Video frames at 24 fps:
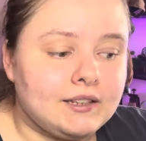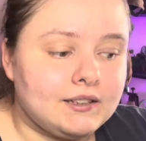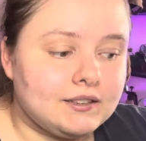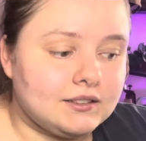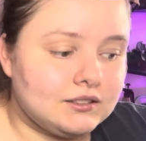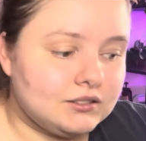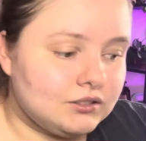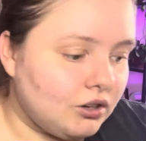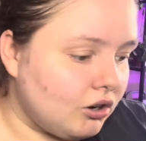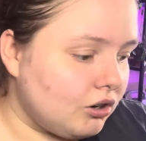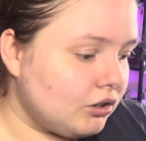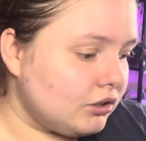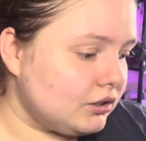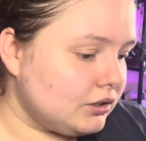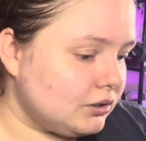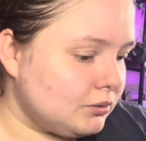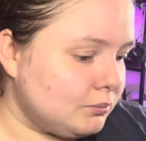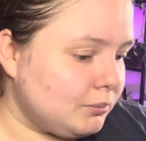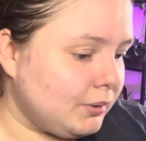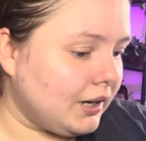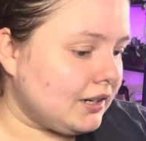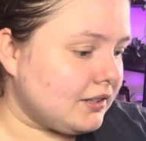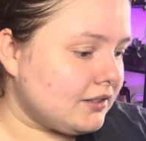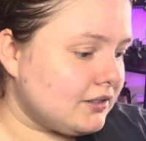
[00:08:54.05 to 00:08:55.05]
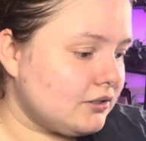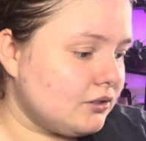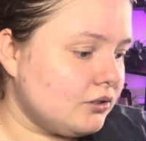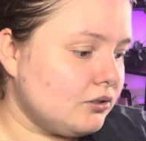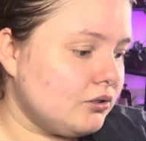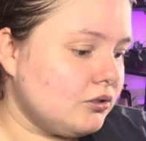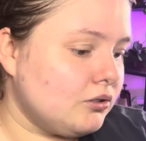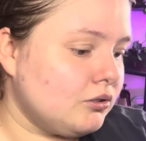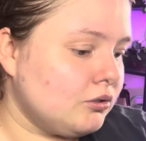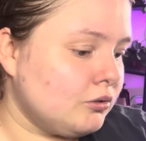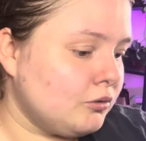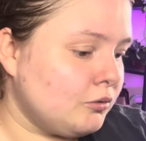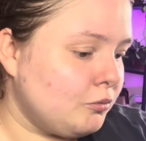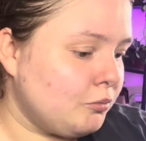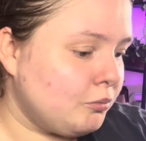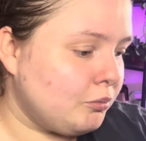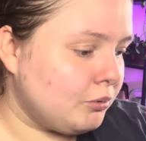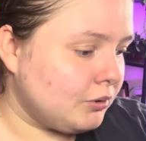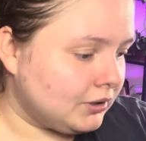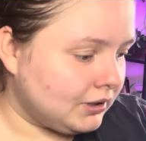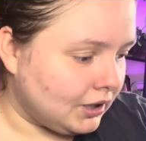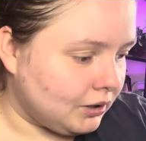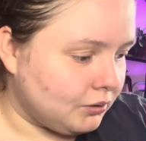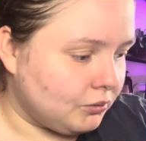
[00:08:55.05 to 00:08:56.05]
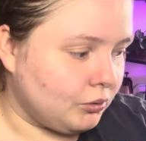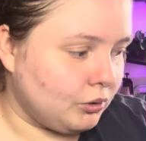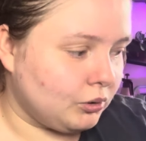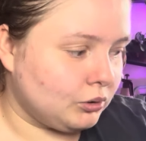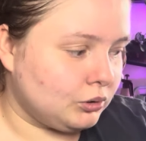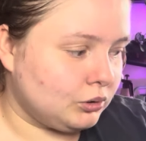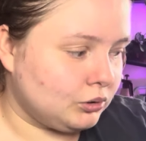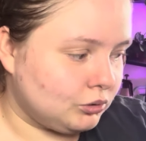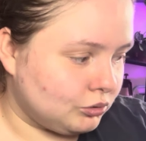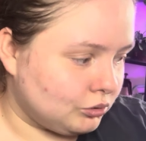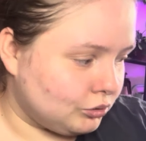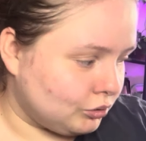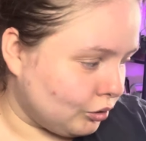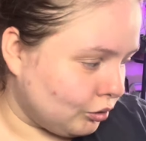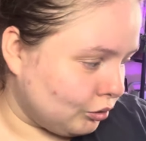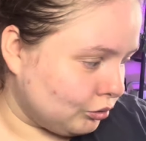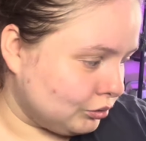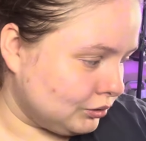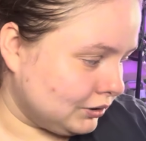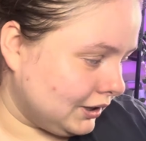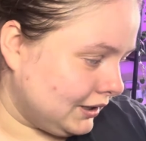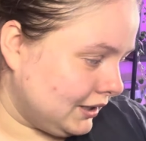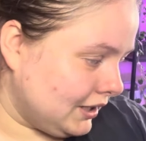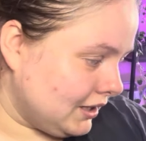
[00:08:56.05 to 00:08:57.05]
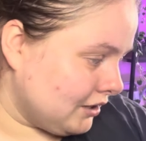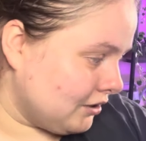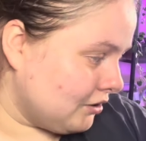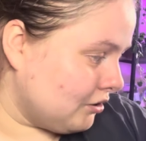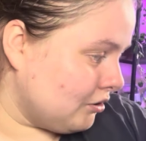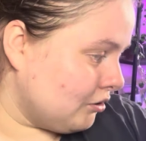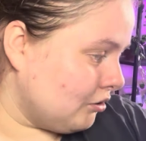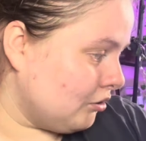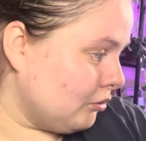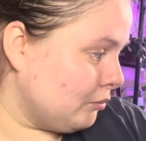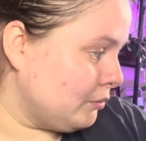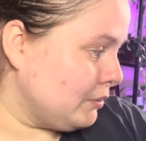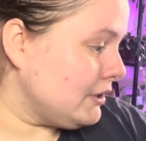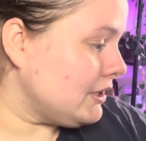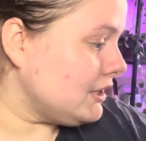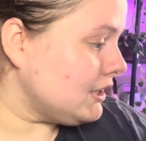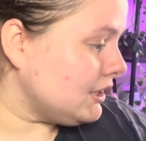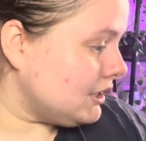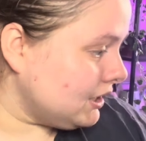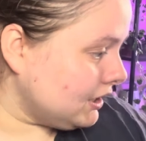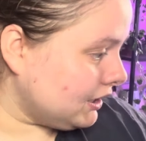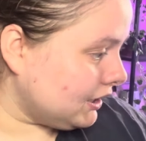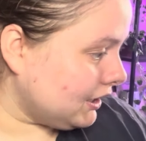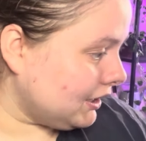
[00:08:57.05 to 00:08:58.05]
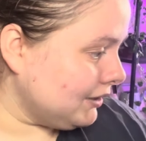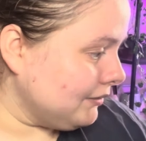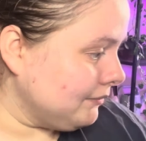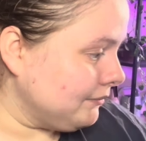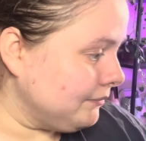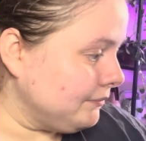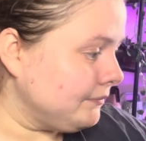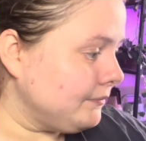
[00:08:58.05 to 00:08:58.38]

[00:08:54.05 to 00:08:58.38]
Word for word: No i bardzo wpłynęło to na jego psychikę,